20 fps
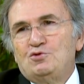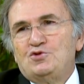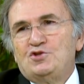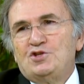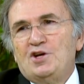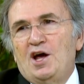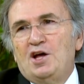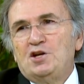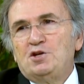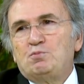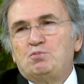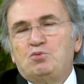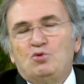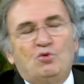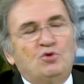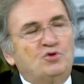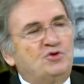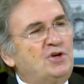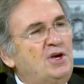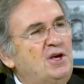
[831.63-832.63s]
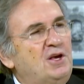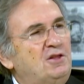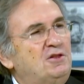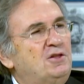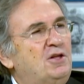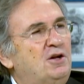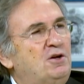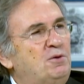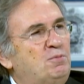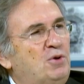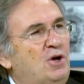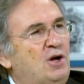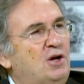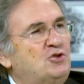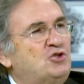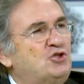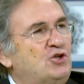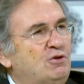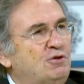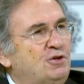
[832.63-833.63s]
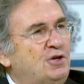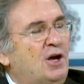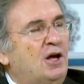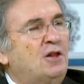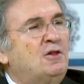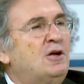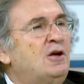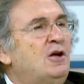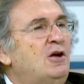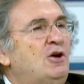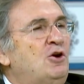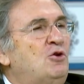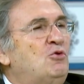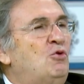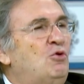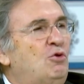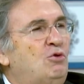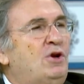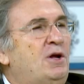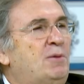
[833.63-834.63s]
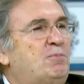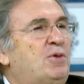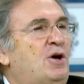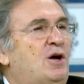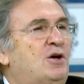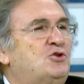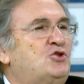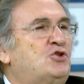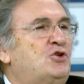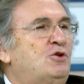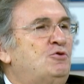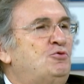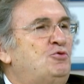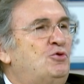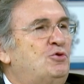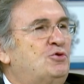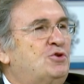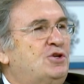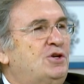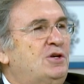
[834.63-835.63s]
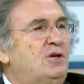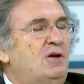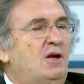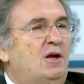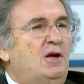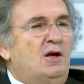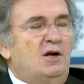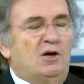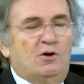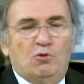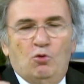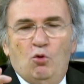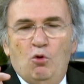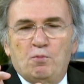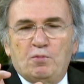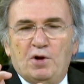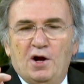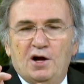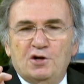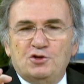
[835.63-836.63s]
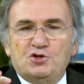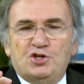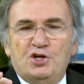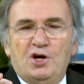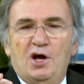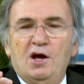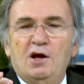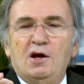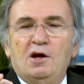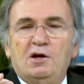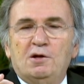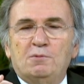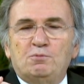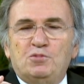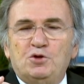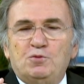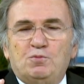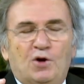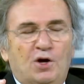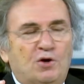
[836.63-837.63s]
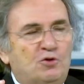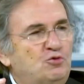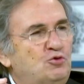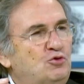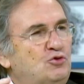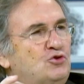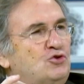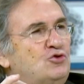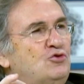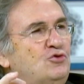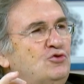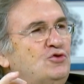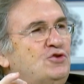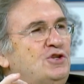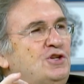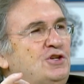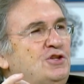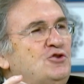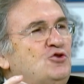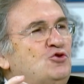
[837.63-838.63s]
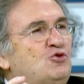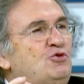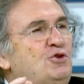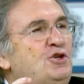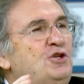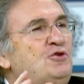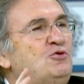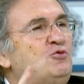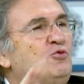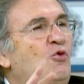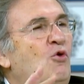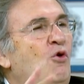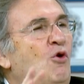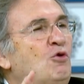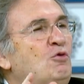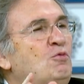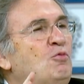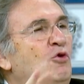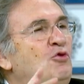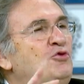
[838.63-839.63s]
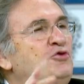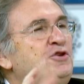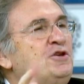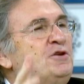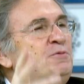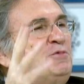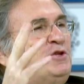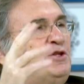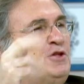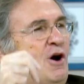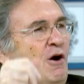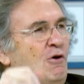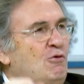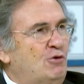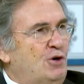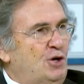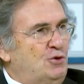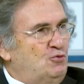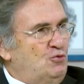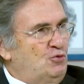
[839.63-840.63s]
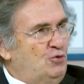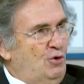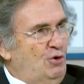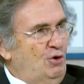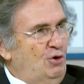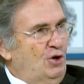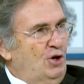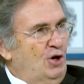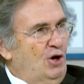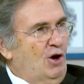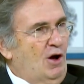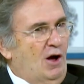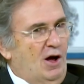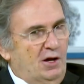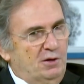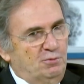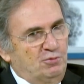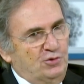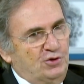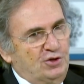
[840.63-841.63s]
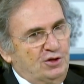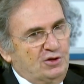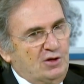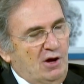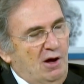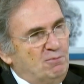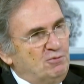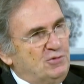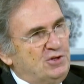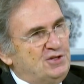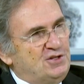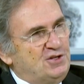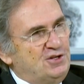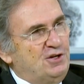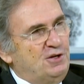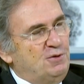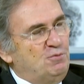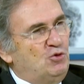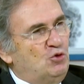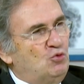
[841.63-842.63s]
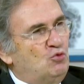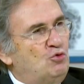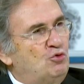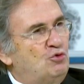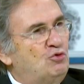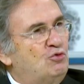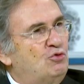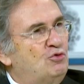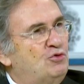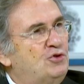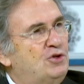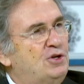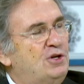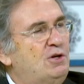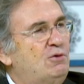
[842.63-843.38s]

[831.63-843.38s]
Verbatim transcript: Yani proteinleri parçalayan. Öyle parçalıyor ki o parça bir bakıyorsunuz insülin hormonu gibi davranıyor Halbuki tam dizilimi uygun değil.